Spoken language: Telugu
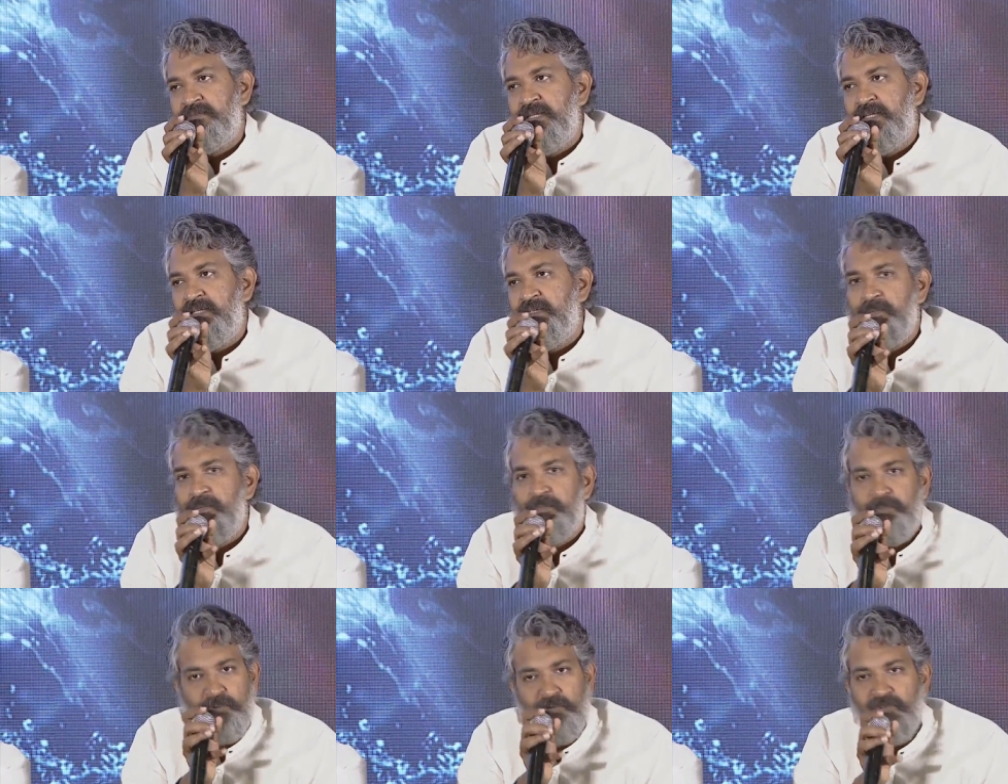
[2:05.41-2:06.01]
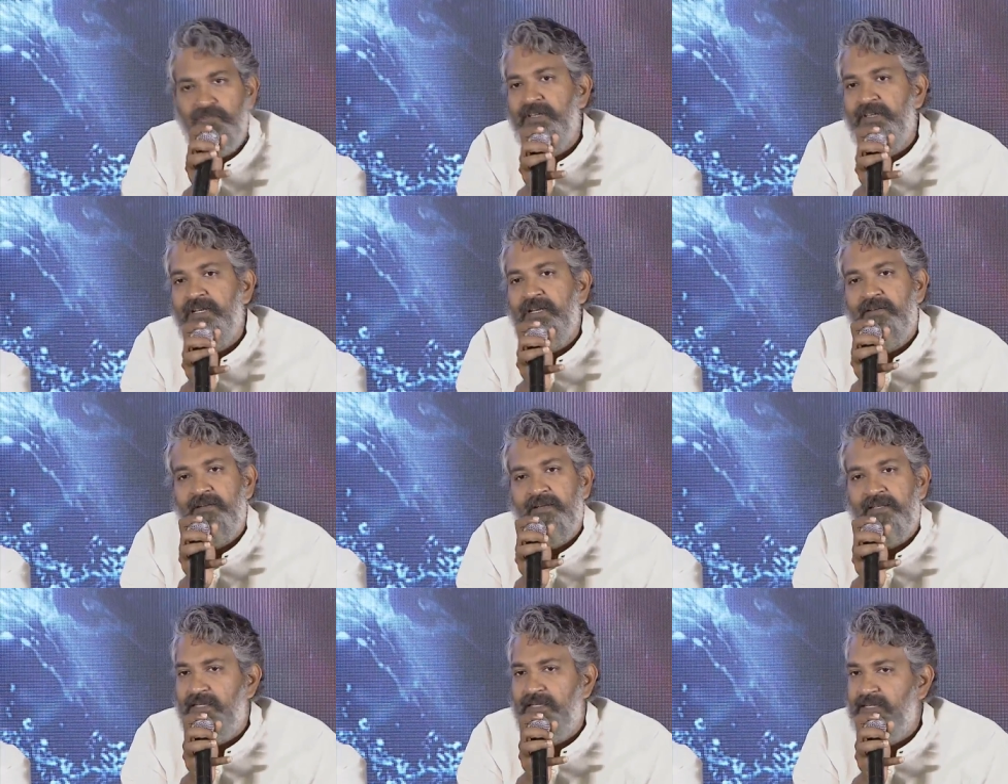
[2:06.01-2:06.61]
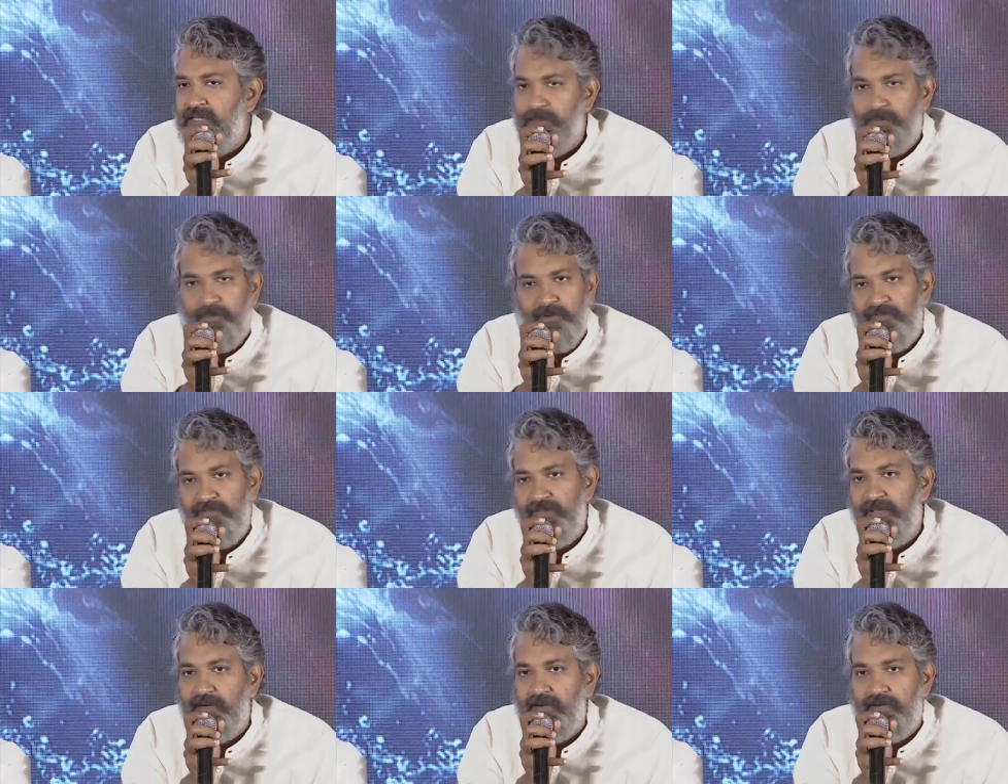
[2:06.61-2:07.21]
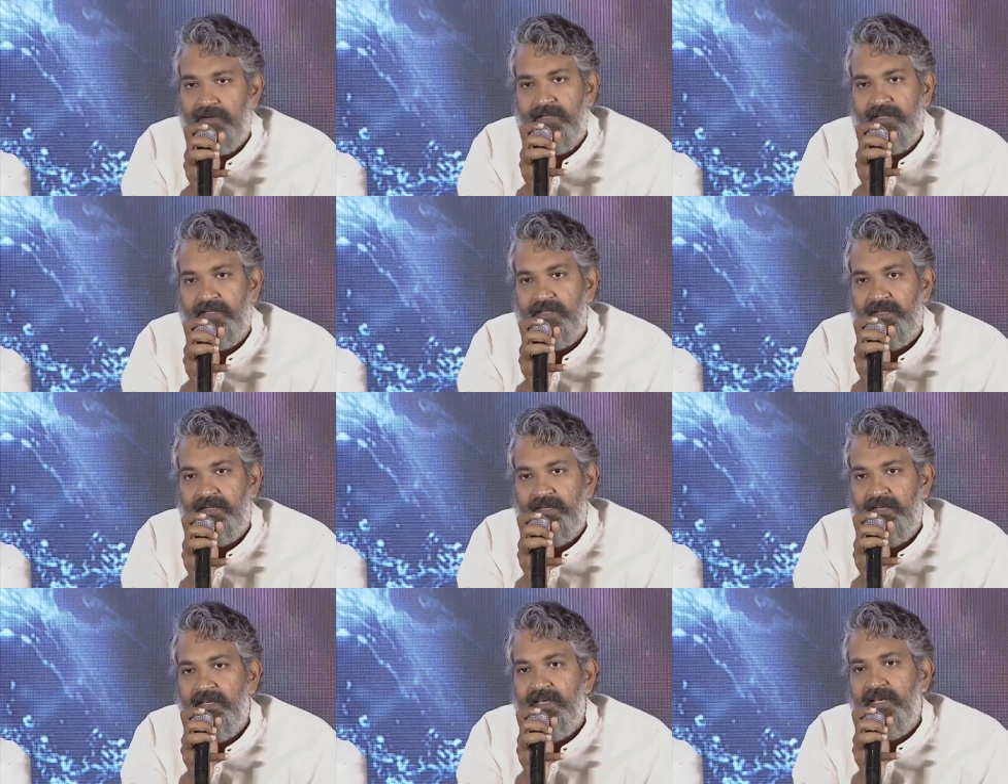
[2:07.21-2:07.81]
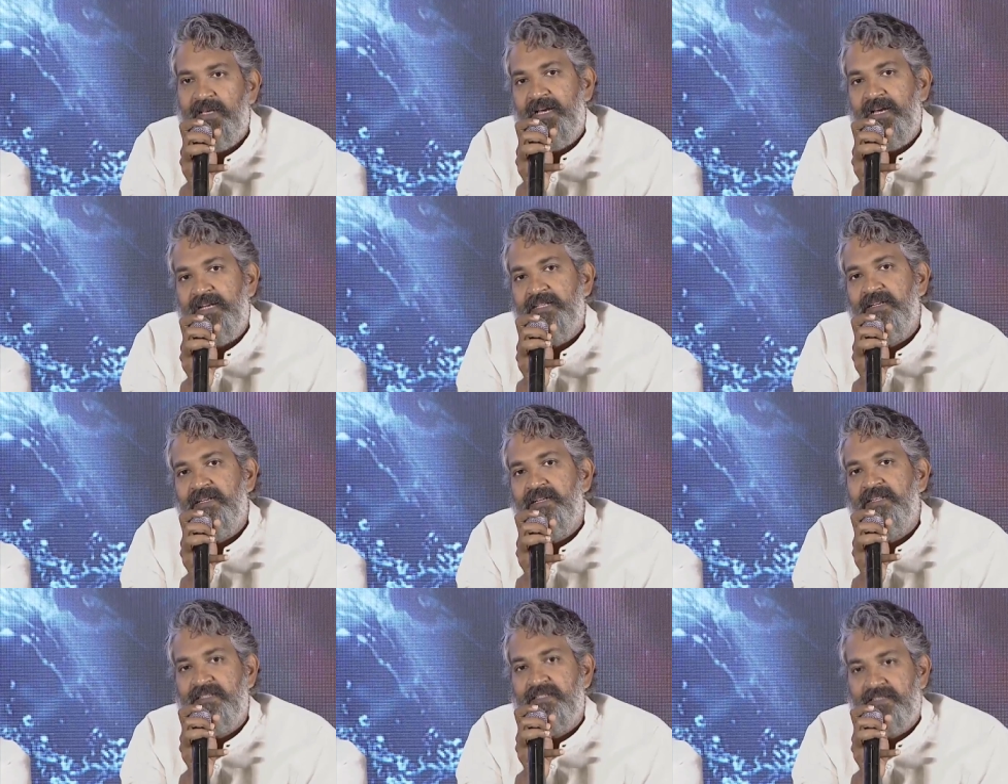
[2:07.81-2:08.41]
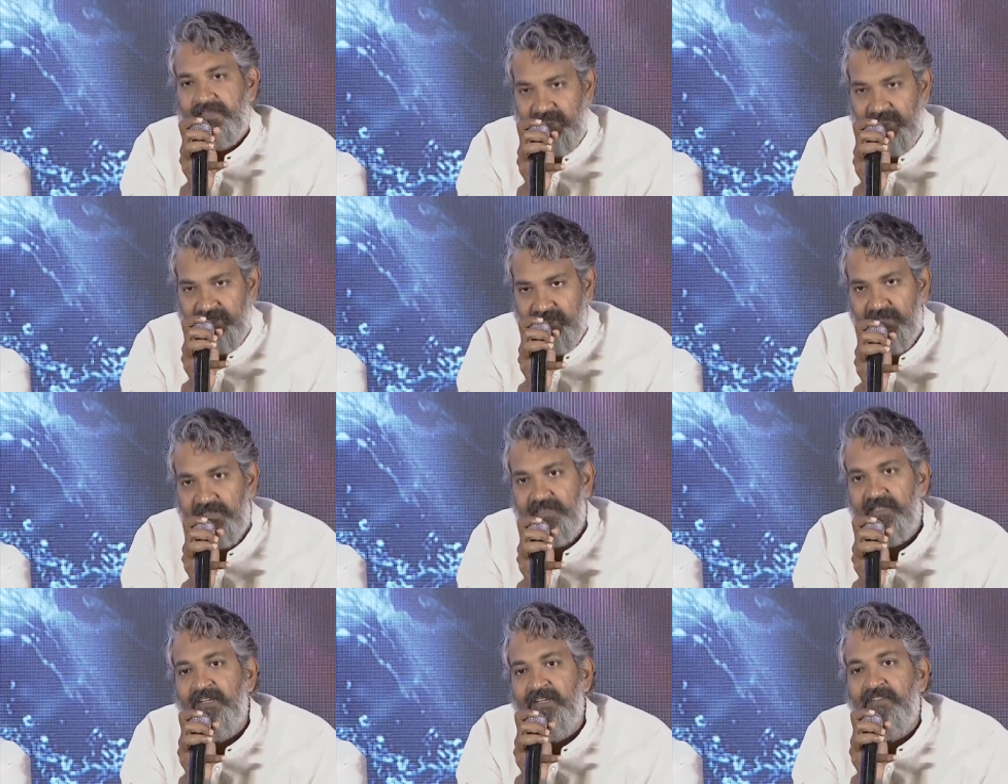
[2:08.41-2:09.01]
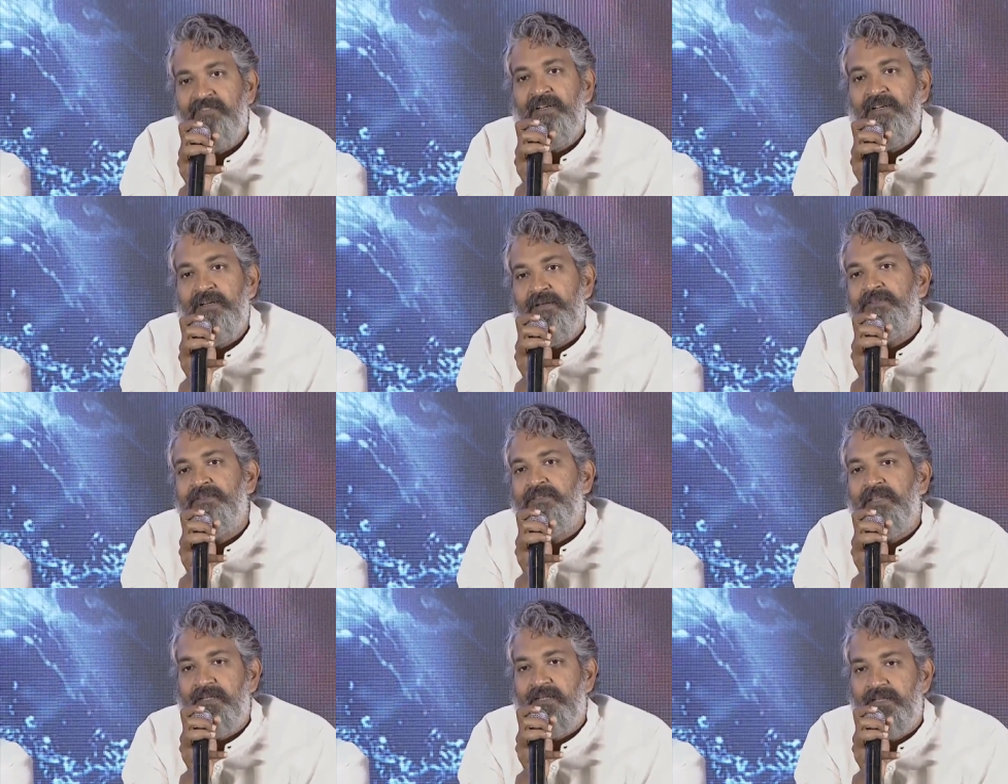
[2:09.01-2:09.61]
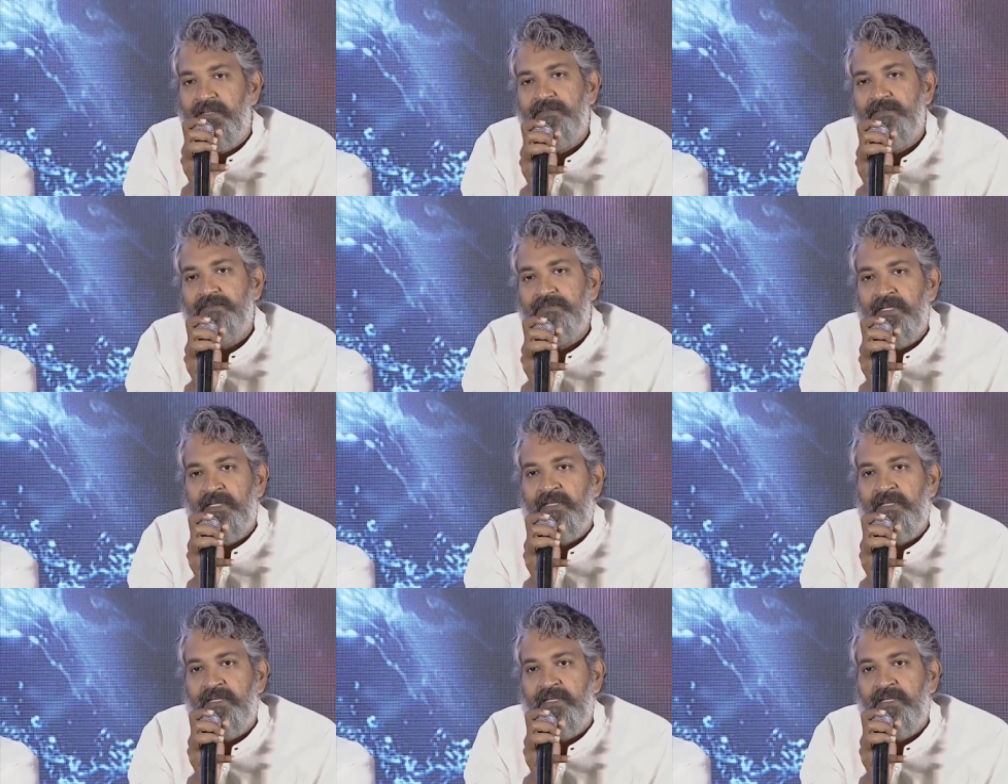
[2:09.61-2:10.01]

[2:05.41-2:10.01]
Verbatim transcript: నేను ఎప్పుడు ఫీల్ అవ్వలేదండి ఇప్పుడు ఫీల్ అవ్వట్లేదండి యాక్చువల్లీ అది స్ట్రెంగ్త్గానే ఫీల్ అవుతున్నా అండి